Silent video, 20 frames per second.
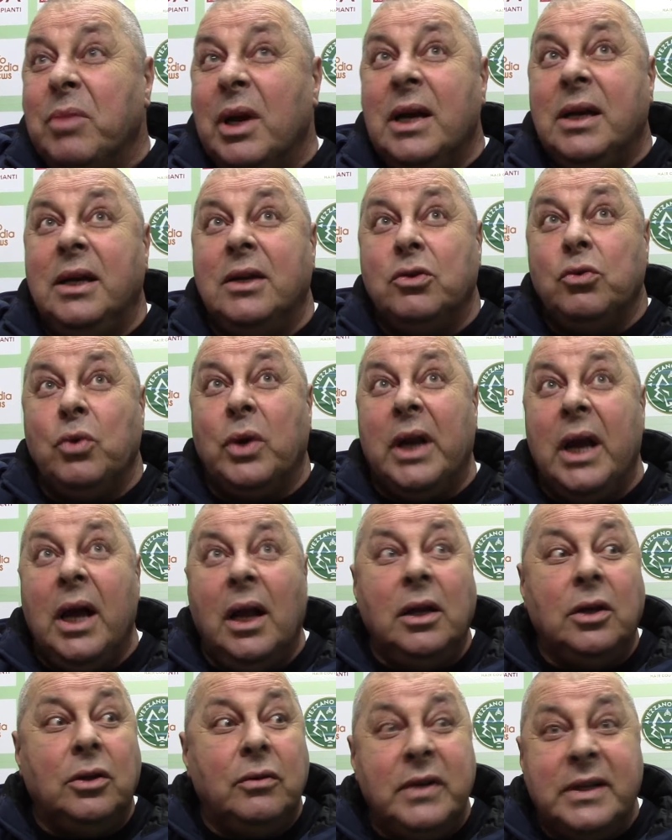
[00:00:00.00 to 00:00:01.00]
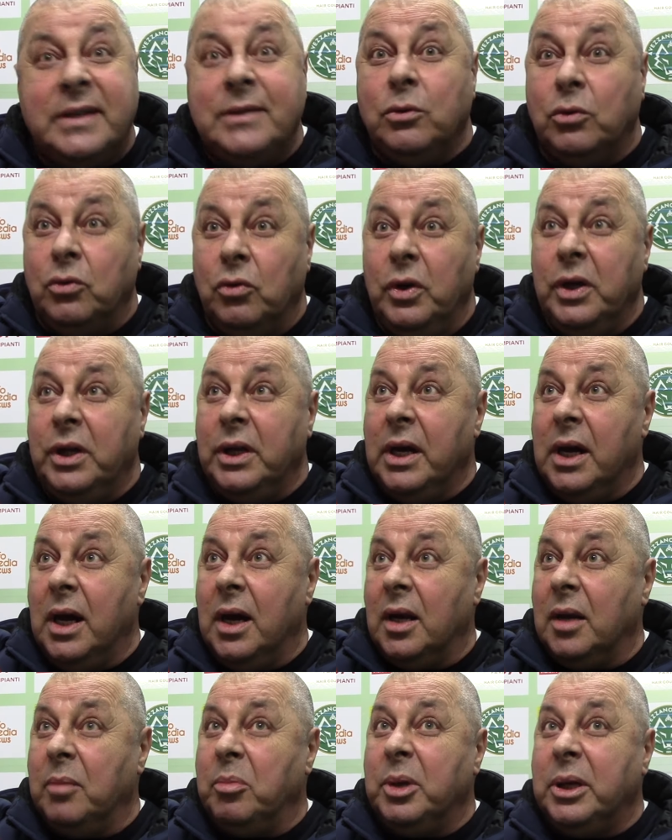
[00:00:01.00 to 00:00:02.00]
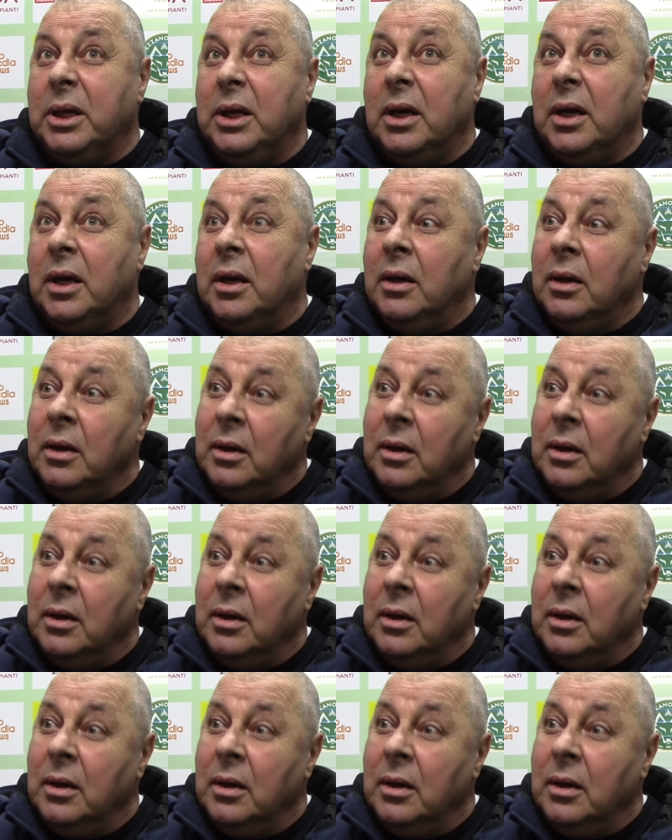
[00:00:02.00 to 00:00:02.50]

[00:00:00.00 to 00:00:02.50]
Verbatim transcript: anche surreale dover sottolineare perché